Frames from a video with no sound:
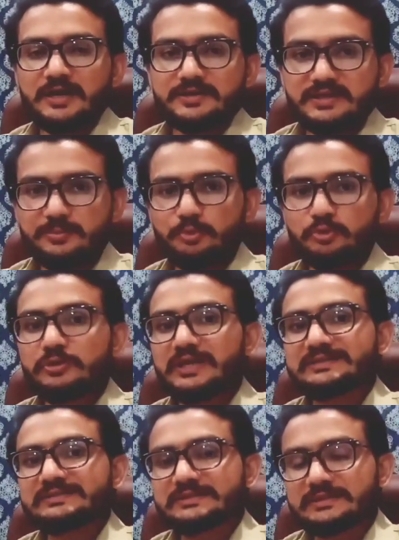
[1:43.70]
ये
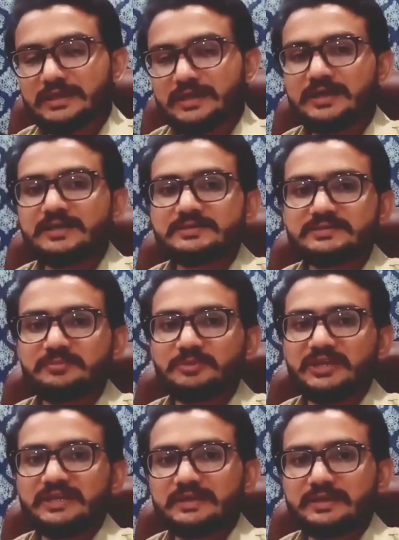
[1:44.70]
प्रोडक्ट्स कहाँ से
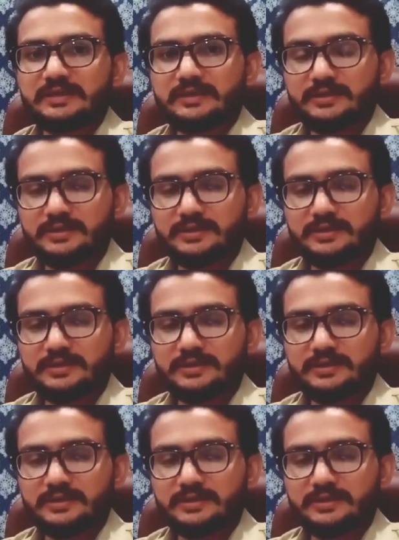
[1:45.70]
मिलेंगे